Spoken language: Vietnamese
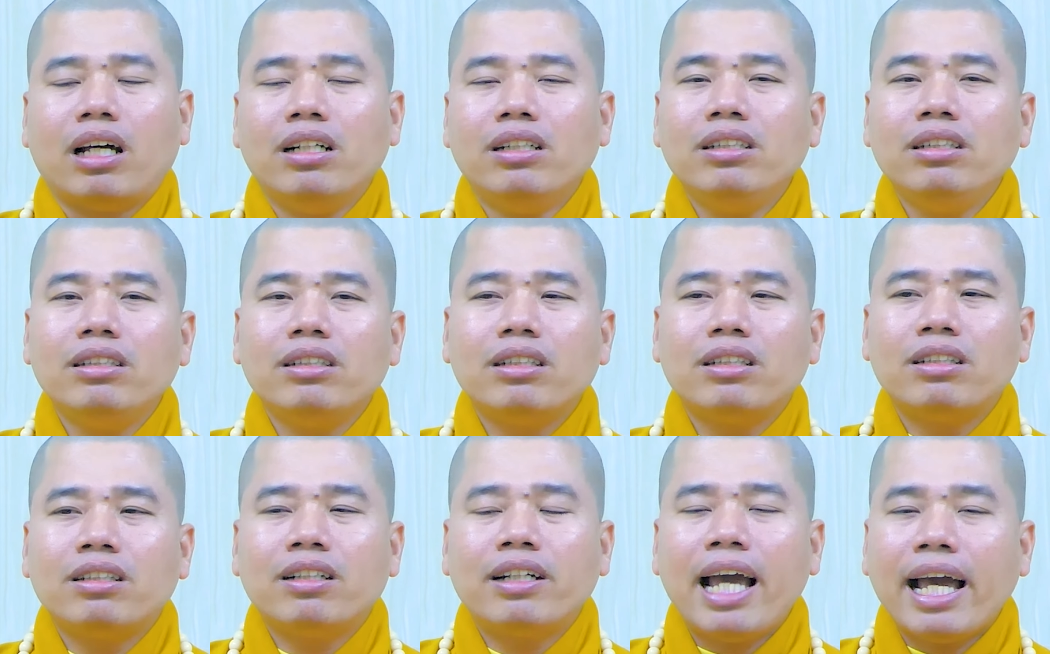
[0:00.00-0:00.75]
tử
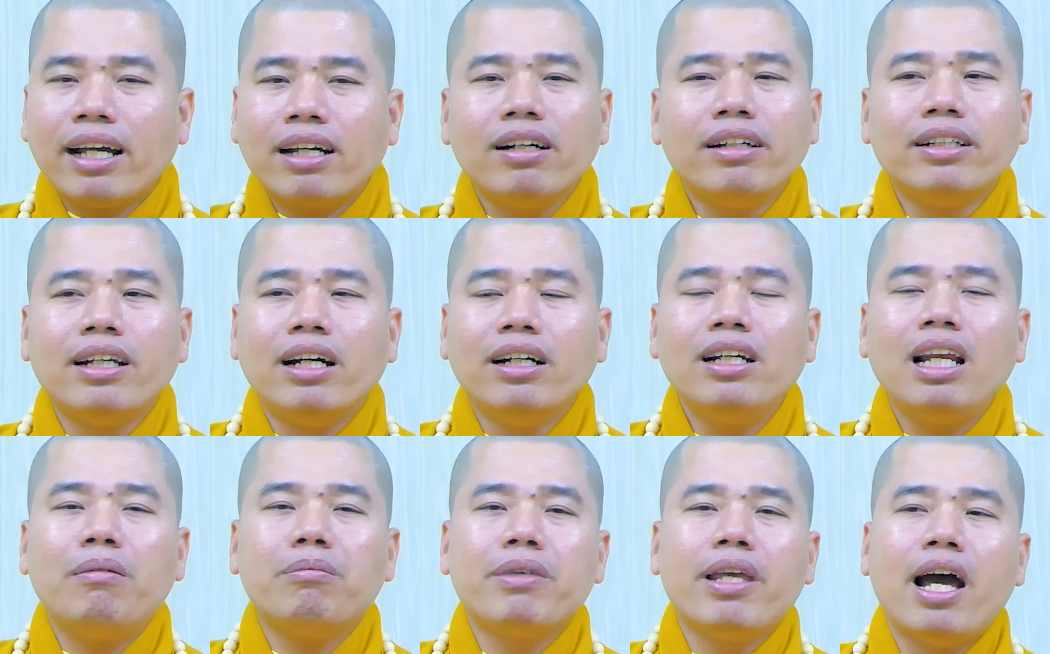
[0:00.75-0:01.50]
các người
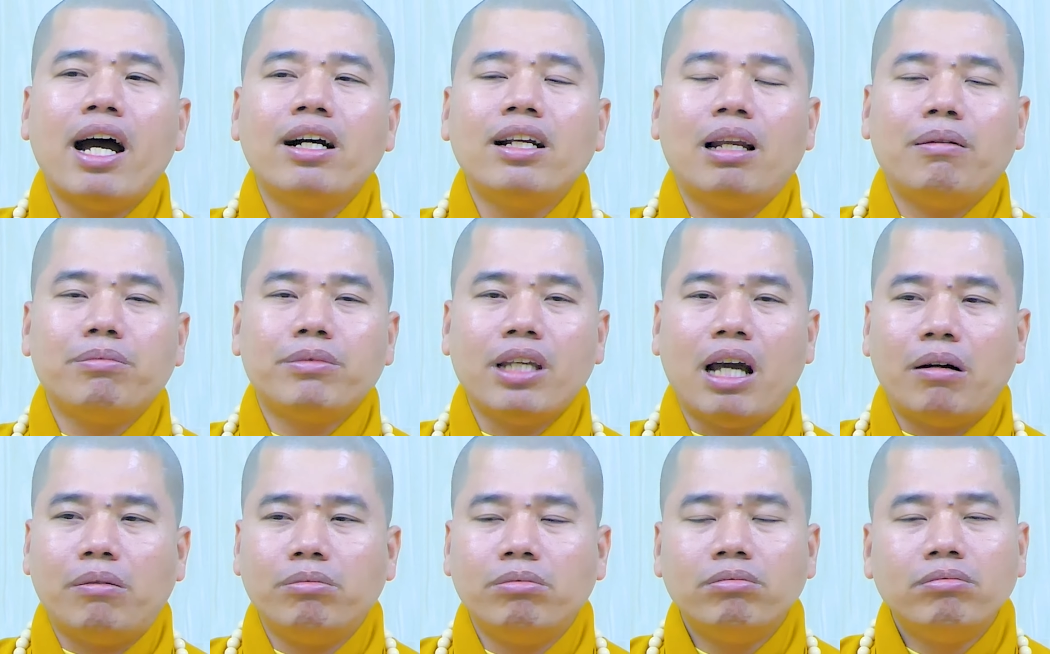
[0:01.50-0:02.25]
nữ làm vợ làm
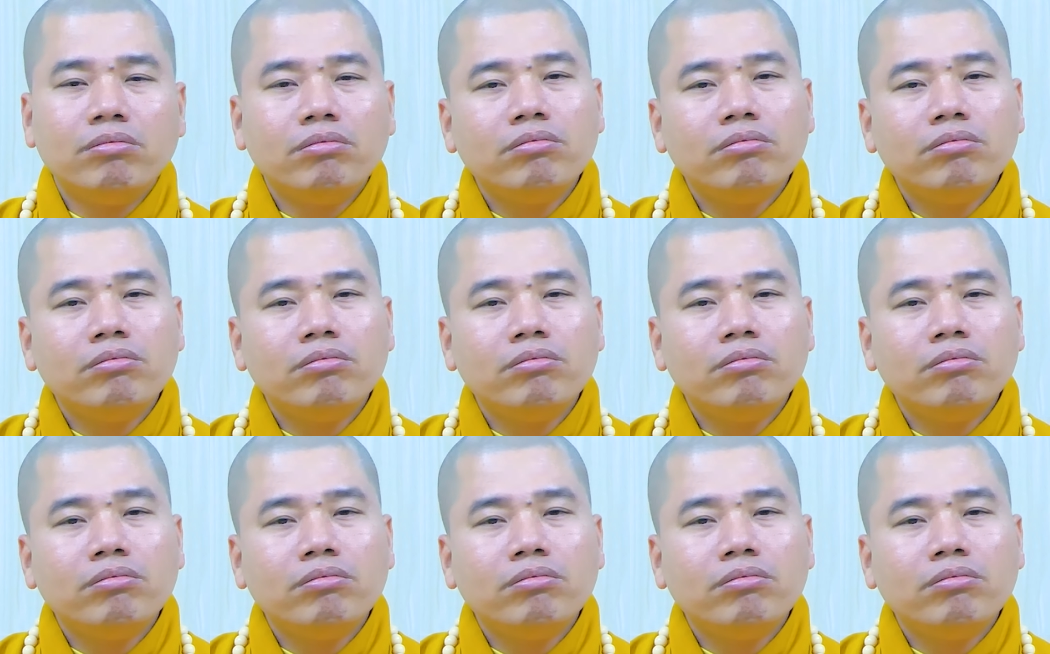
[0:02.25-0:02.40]
chồng